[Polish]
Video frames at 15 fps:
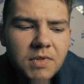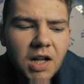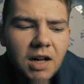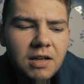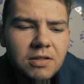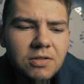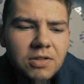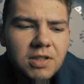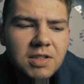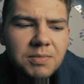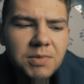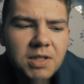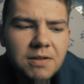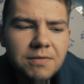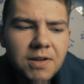ale to nie
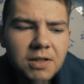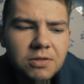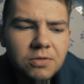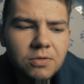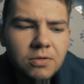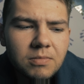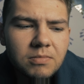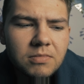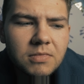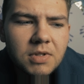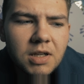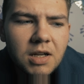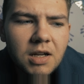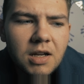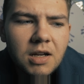zmienia faktu,
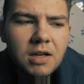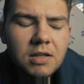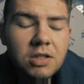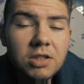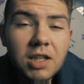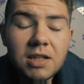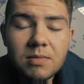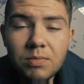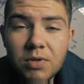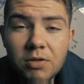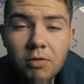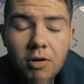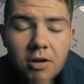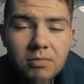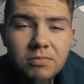że tak
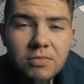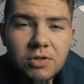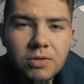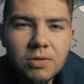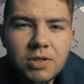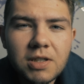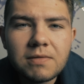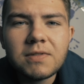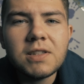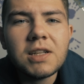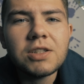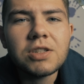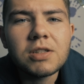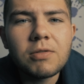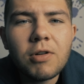było, że to się
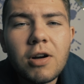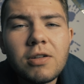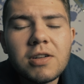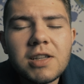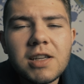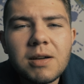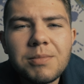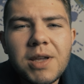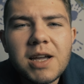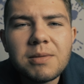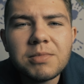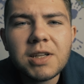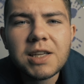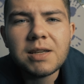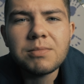wydarzyło i ja
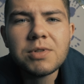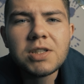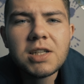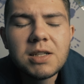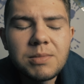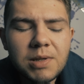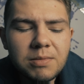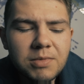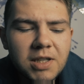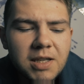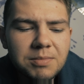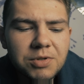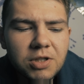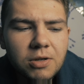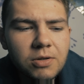miałem takie myśli i miałem
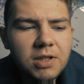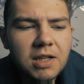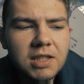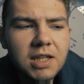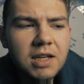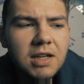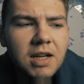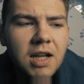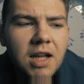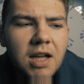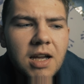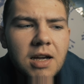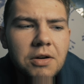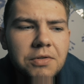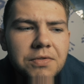takie przekonania.
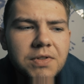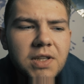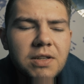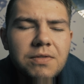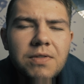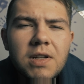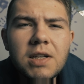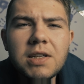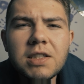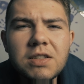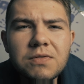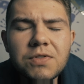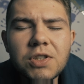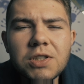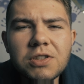W tej chwili
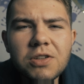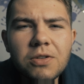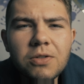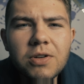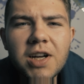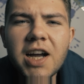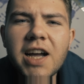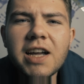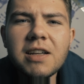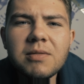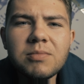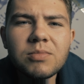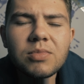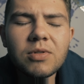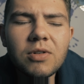jest wszystko ok,
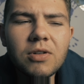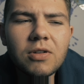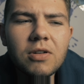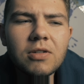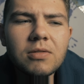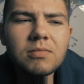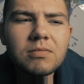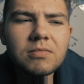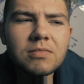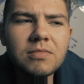bo